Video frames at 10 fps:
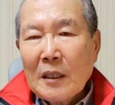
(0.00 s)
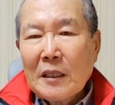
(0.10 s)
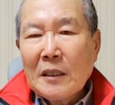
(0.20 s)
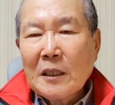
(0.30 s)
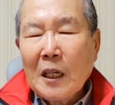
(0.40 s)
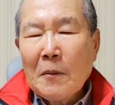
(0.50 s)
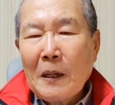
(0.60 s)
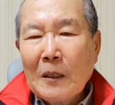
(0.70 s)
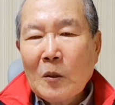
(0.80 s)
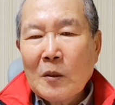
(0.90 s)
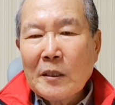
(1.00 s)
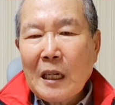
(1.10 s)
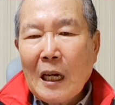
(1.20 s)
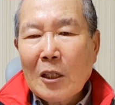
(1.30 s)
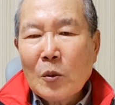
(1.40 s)
인생의 바둑을
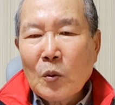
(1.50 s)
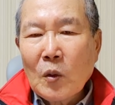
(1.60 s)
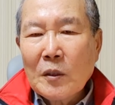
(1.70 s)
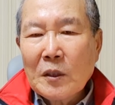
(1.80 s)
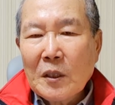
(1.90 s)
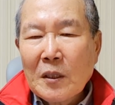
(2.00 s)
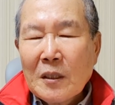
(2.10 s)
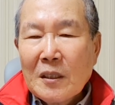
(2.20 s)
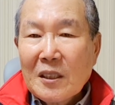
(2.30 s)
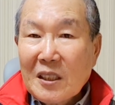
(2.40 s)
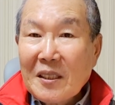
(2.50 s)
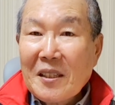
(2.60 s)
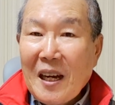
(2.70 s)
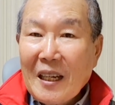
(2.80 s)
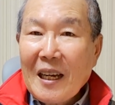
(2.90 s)
잘 두어서
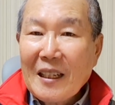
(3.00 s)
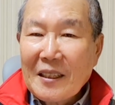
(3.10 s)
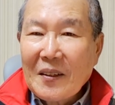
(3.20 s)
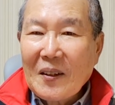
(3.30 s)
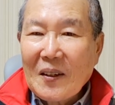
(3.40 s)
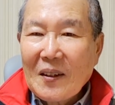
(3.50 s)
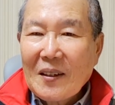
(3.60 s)
승리하게 하는 것.